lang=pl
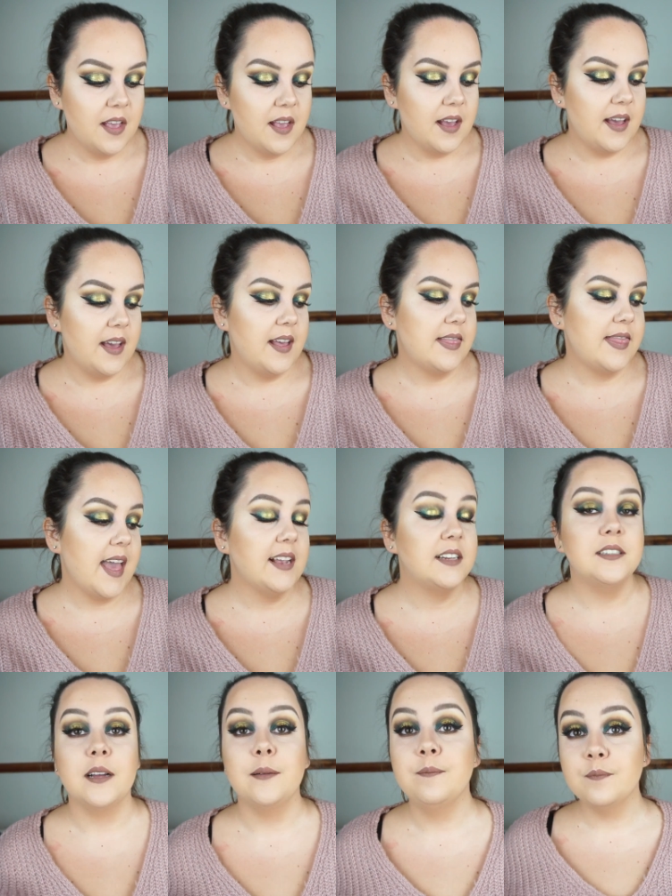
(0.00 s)
E,
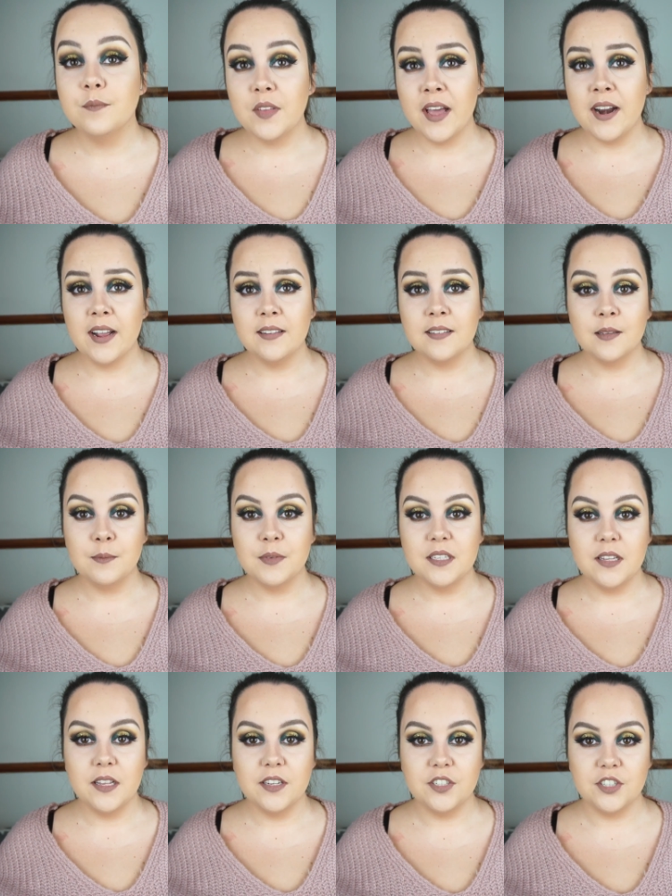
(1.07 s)
także teraz
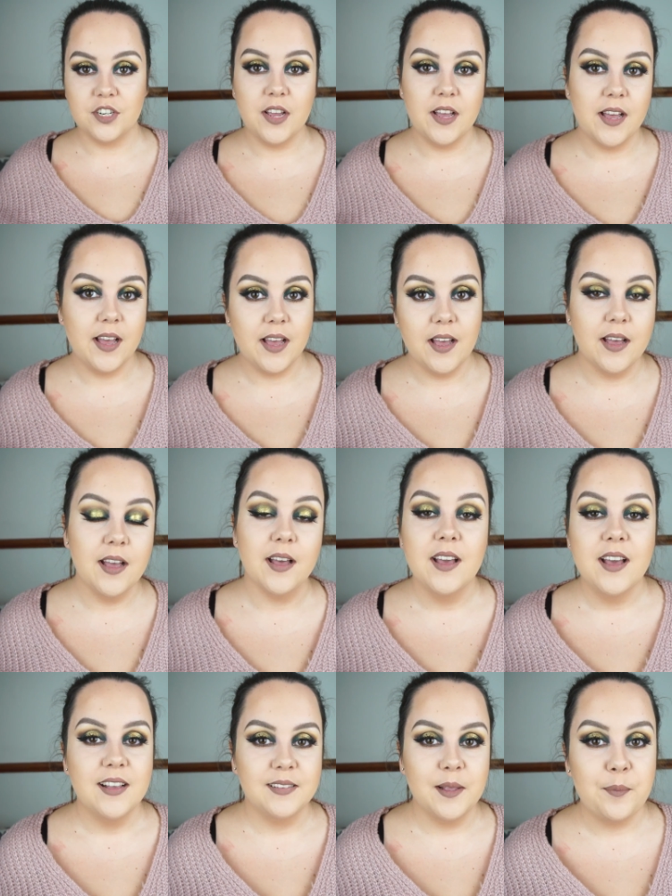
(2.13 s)
myślę, że
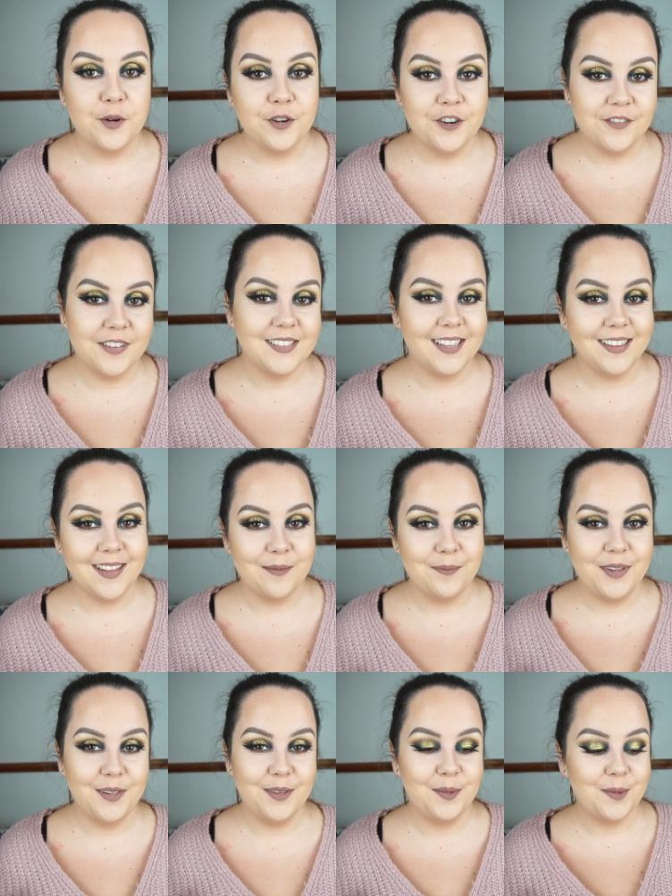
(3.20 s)
zaproszę Was na ten
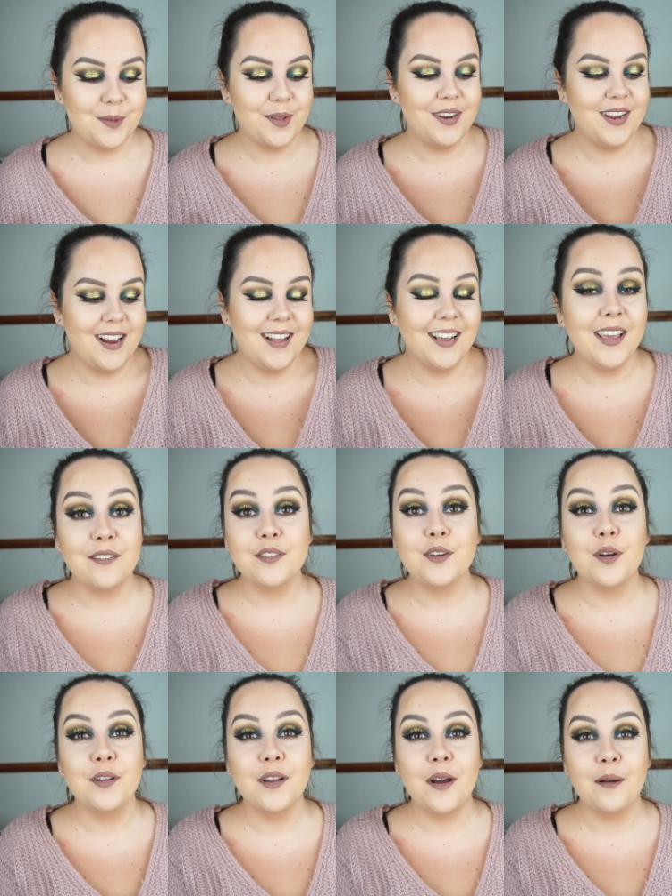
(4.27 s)
mini tutorial, jak ja
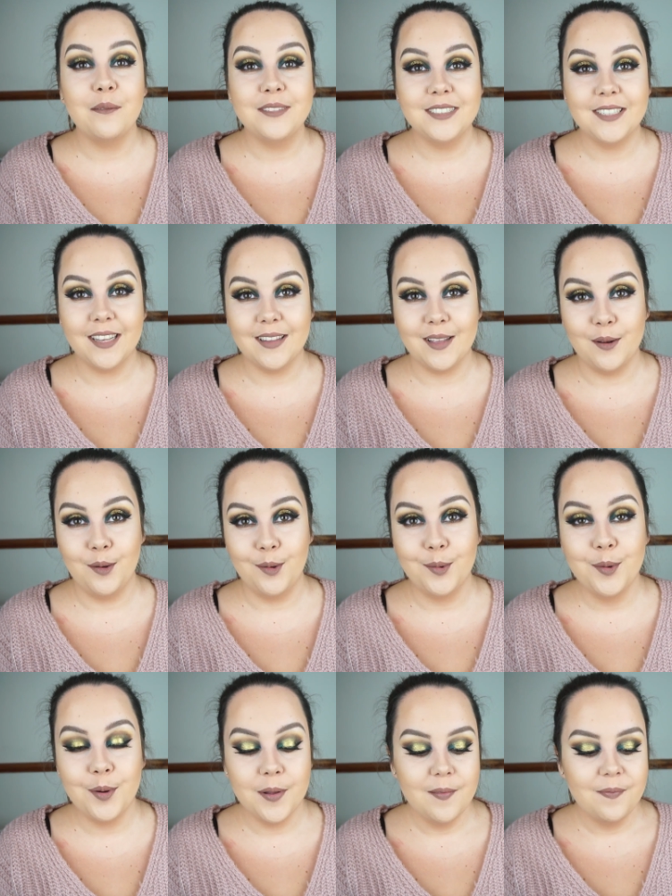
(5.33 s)
wykonałam dzisiaj ten
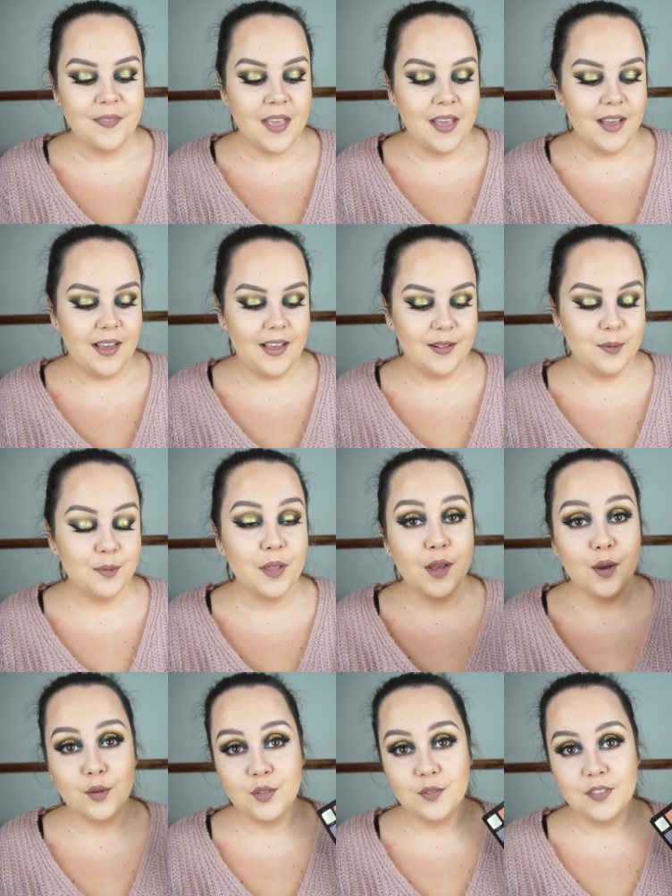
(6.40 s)
look. E,
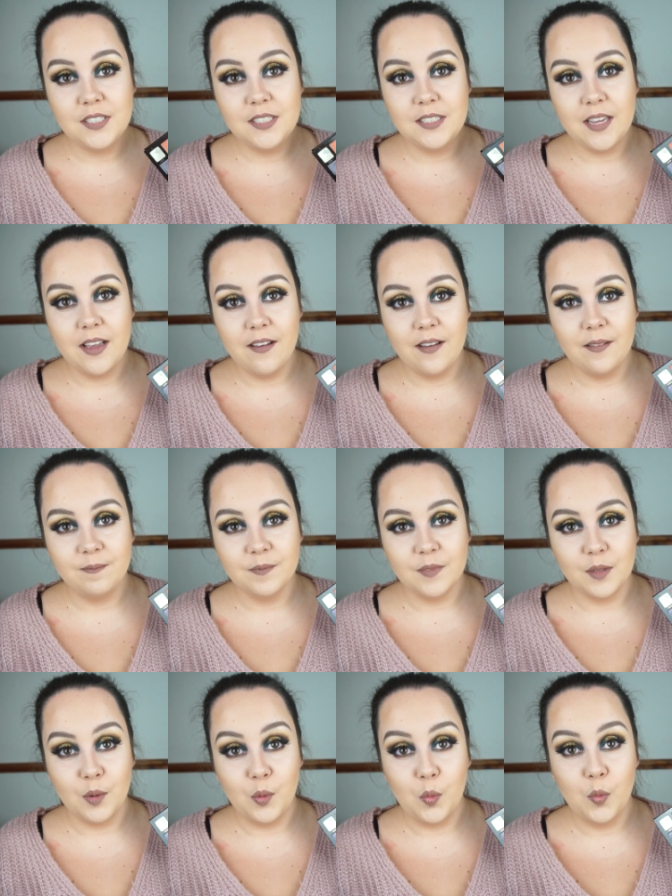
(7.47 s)
tutaj oczywiście
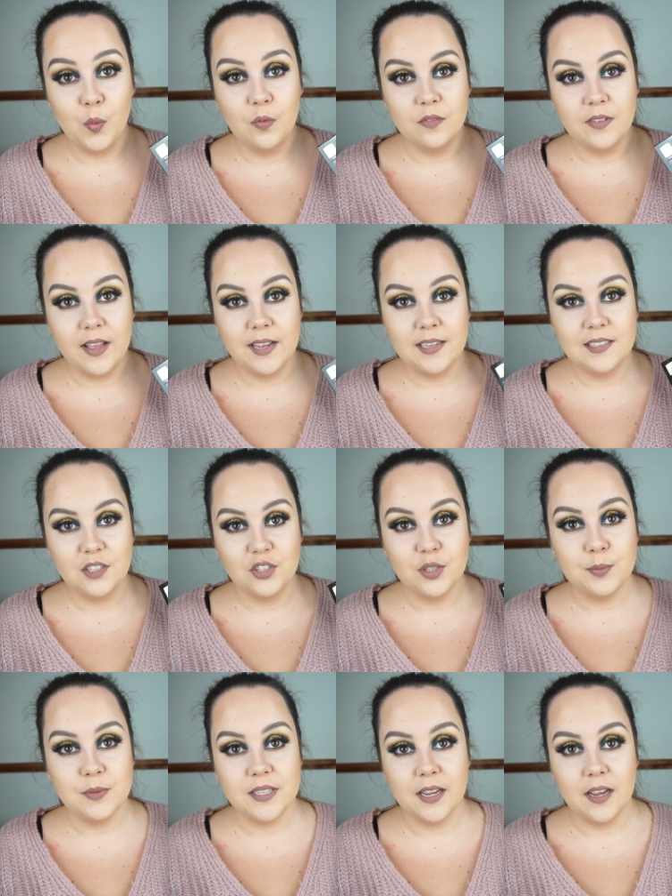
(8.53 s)
główne
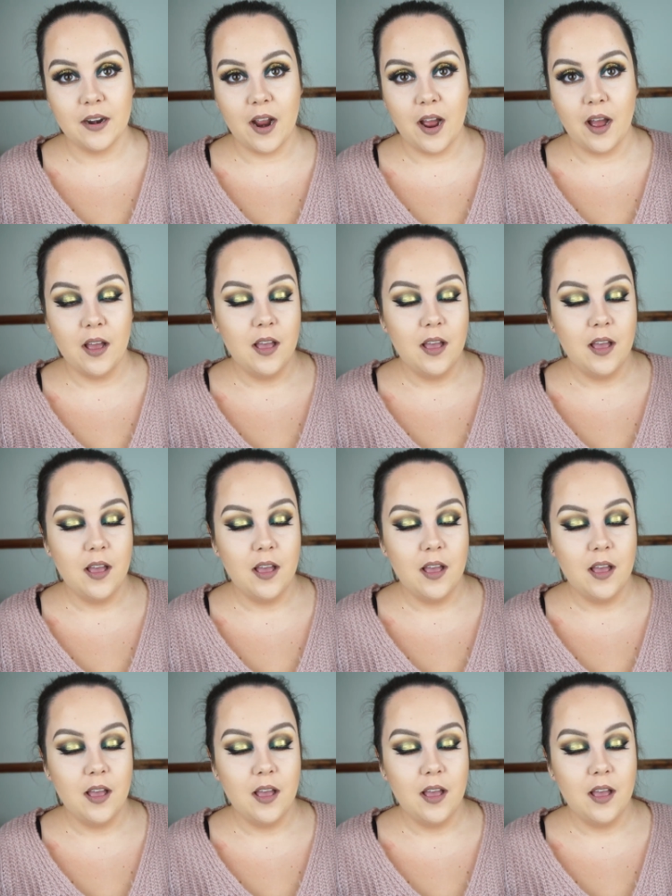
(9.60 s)
skrzypce gra